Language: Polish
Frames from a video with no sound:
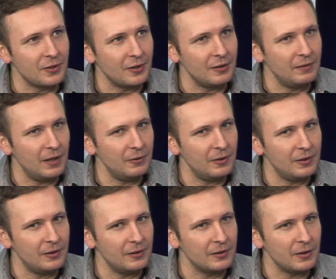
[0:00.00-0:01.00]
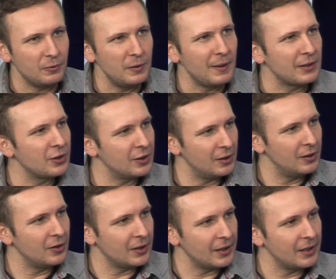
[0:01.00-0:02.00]
zszokowało brakowało, są chyba trzy
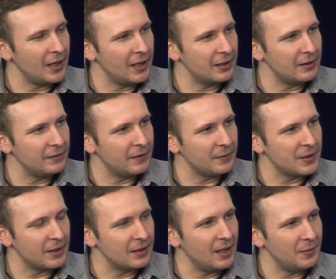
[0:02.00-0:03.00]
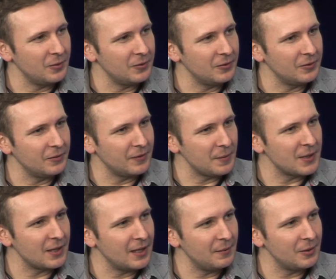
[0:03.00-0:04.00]
tylko takie teatry w, Amsterdamu, w
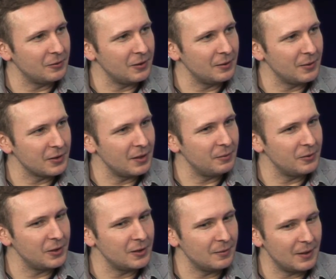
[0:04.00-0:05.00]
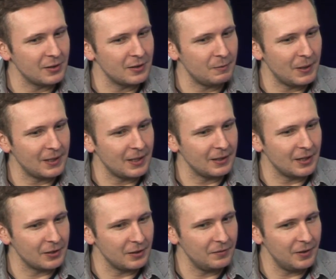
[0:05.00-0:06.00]
Amsterdamie, do których można pójść i zobaczyć spektakl
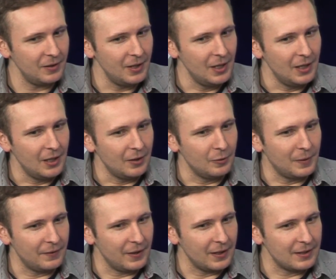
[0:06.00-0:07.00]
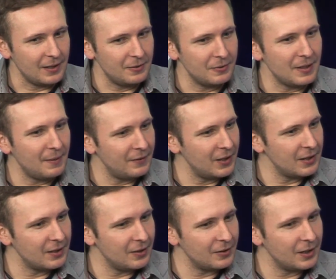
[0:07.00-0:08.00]
na żywo, uprawiania seksu. Zabawne
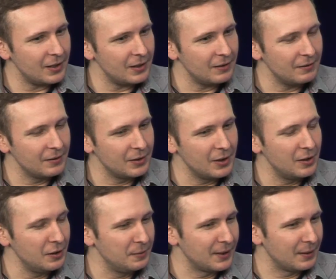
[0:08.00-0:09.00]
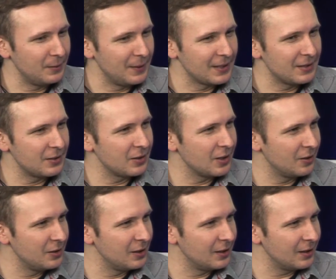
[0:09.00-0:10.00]
jest to, że siedzieliśmy tam chyba z trzy
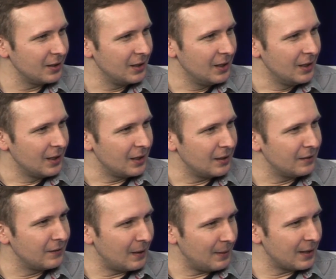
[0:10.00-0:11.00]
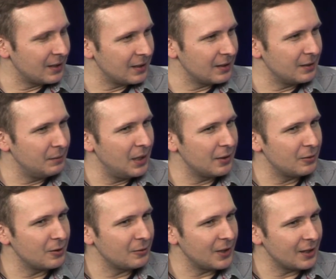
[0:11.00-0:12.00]
godziny. E, w mhm. ramach e,
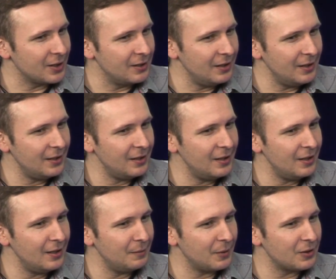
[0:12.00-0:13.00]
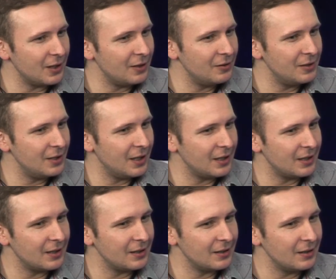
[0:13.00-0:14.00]
biletu są także drinki i po trzech godzinach
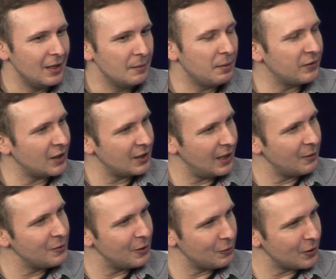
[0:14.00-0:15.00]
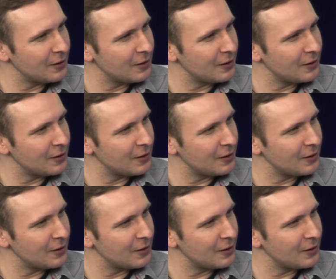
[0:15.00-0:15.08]
e, powtarzają się już